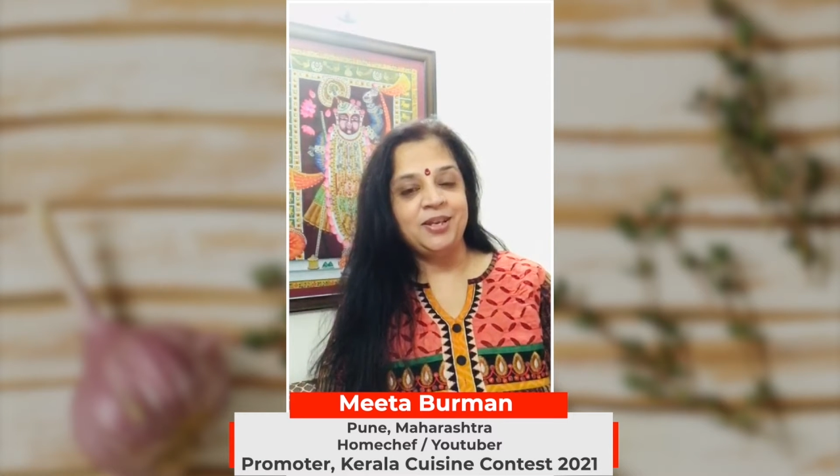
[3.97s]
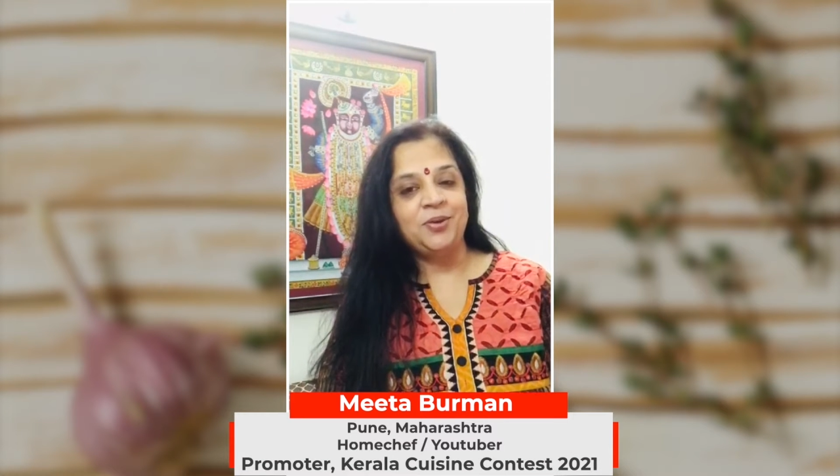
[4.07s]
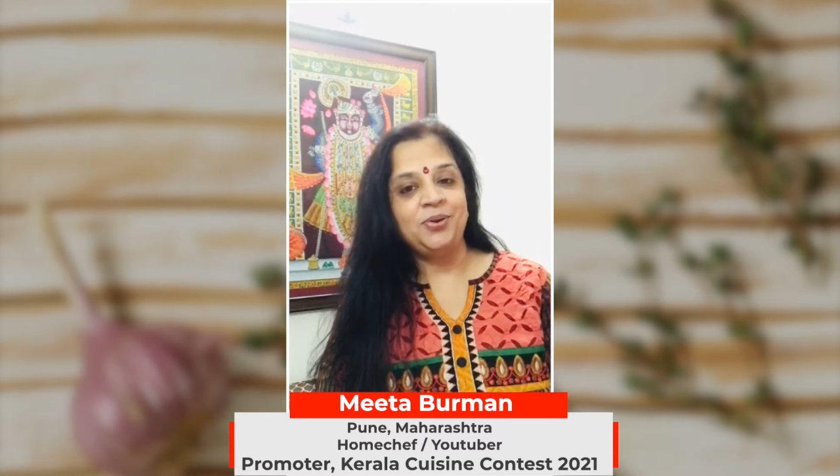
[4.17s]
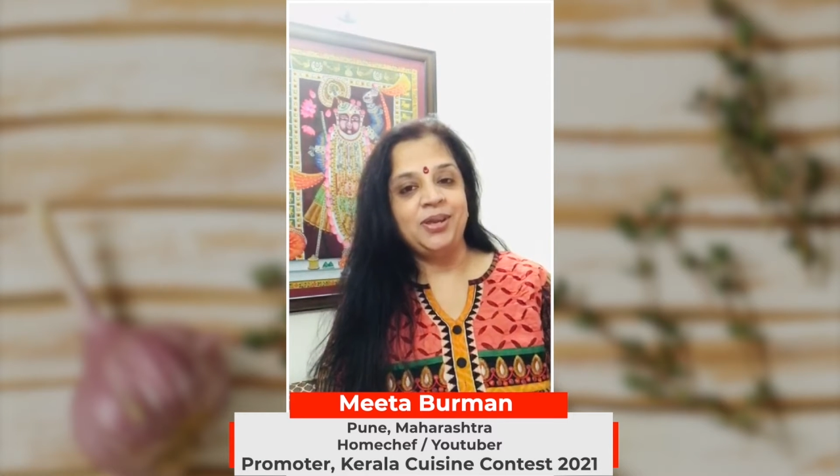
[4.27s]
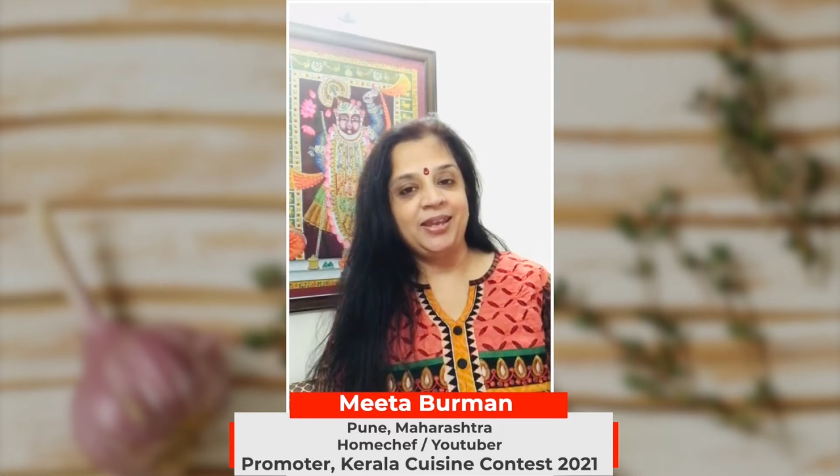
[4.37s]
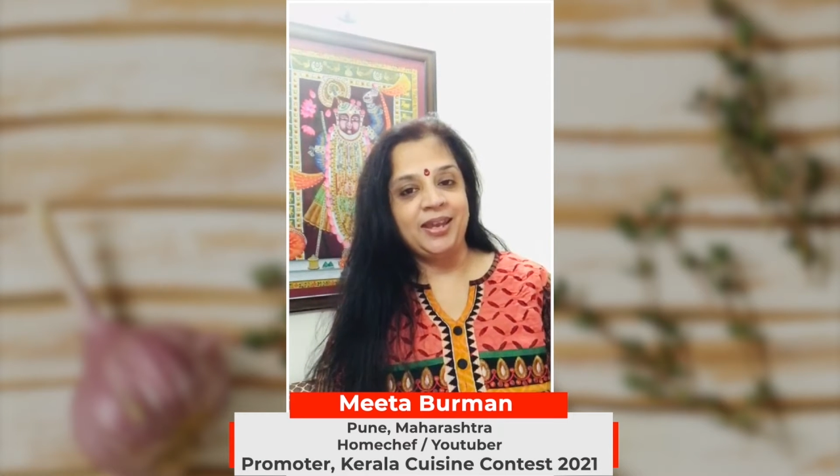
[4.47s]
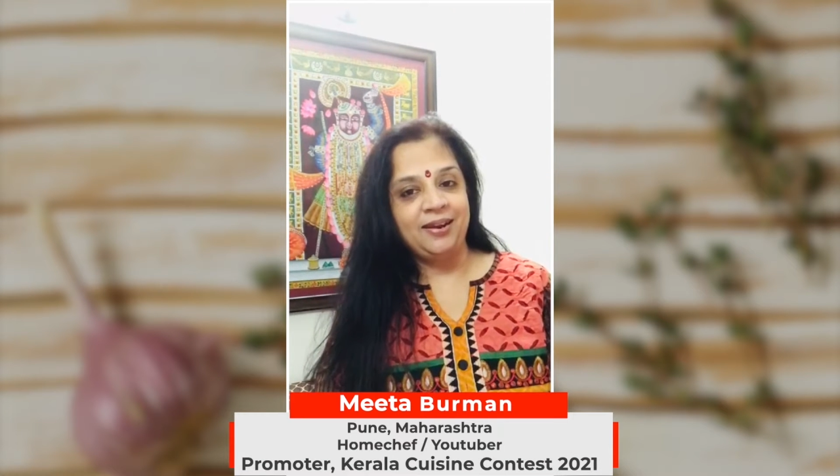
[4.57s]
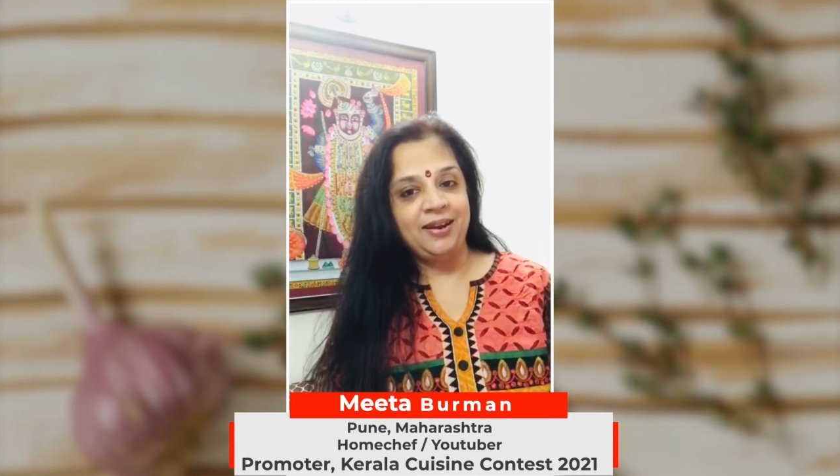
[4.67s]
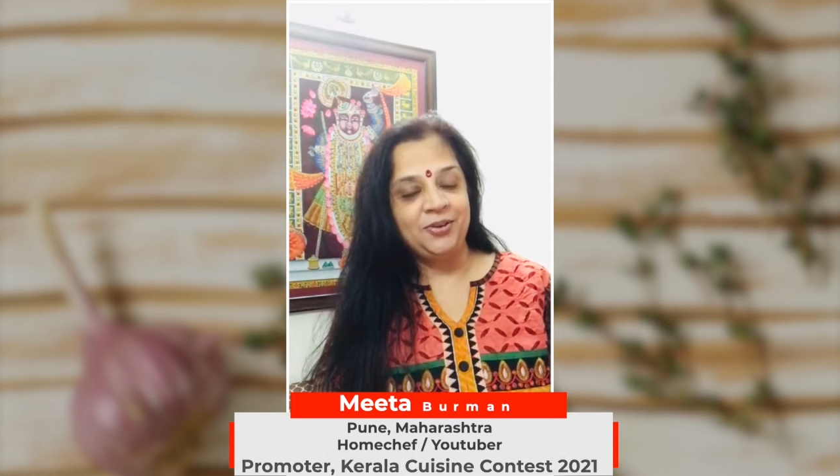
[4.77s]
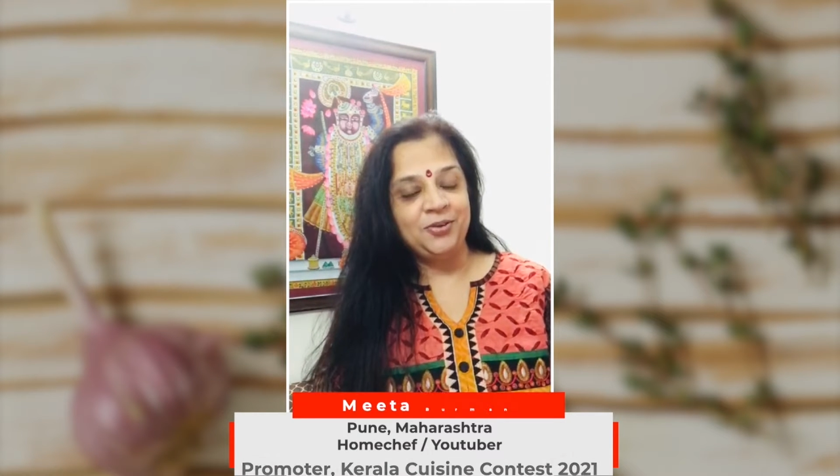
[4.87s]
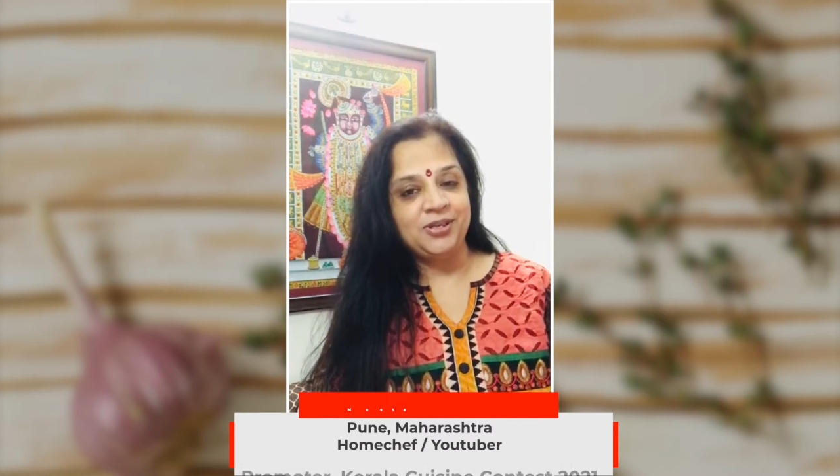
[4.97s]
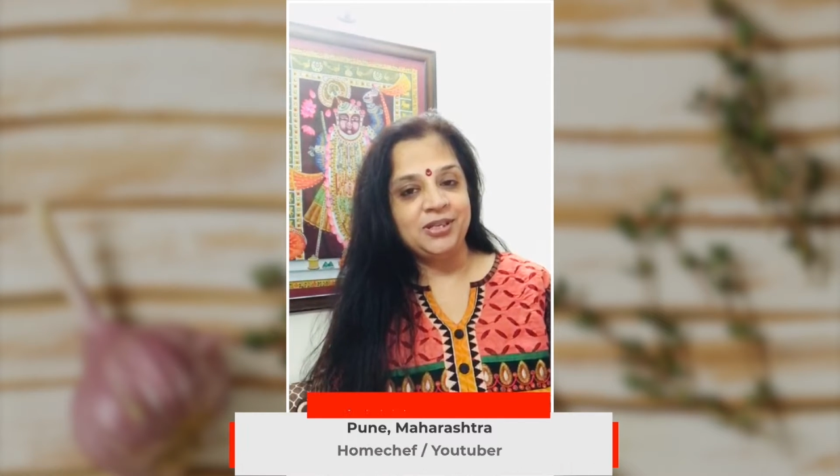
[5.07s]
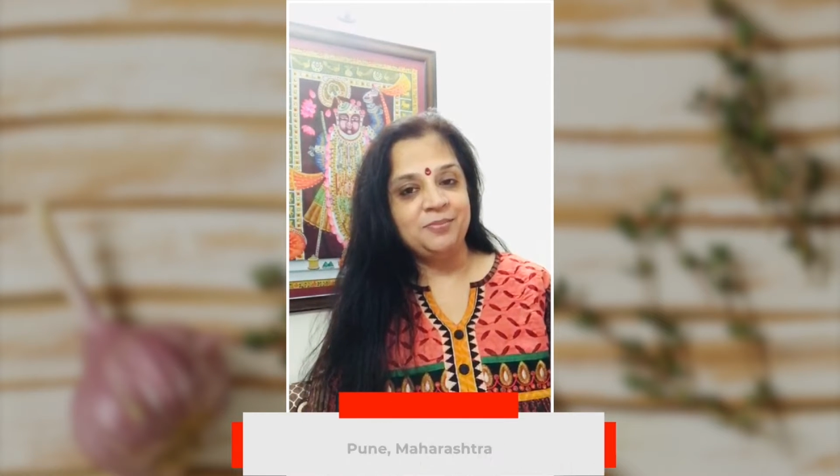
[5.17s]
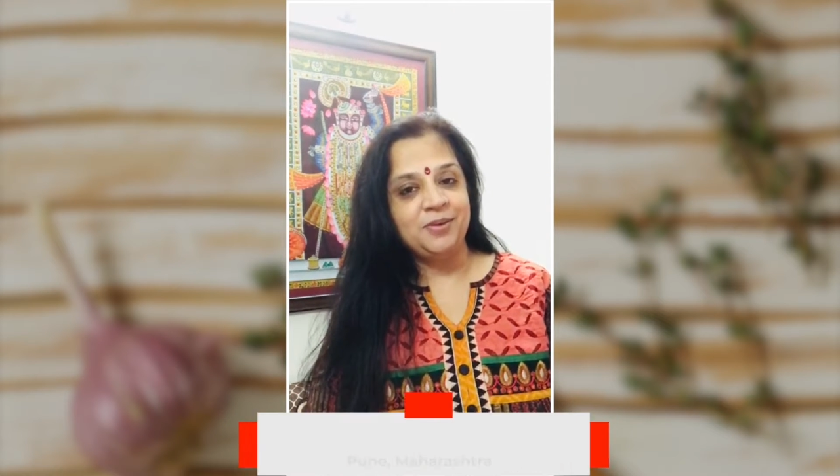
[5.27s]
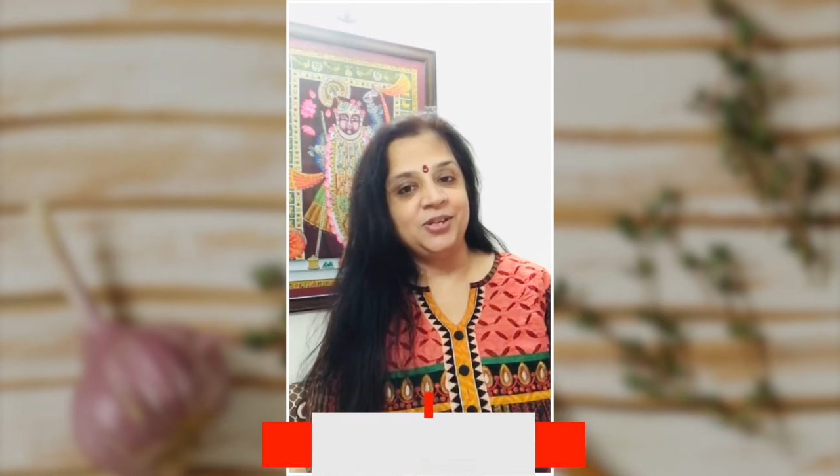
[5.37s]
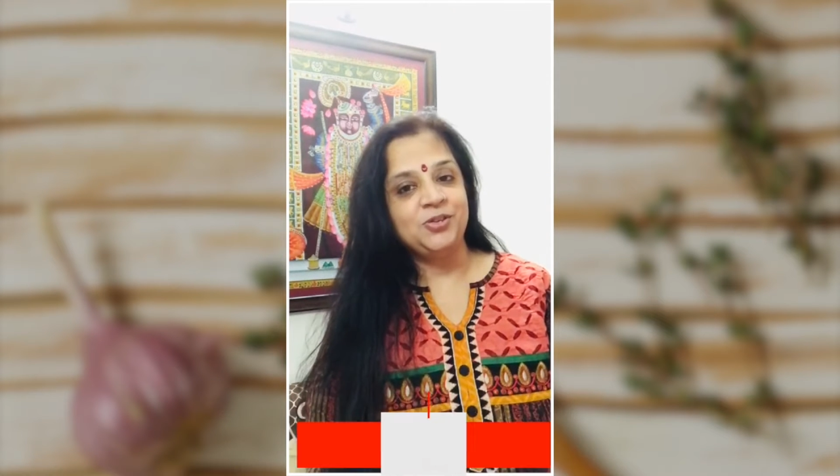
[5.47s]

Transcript: चाहूँगी केरला टूरिज़्म का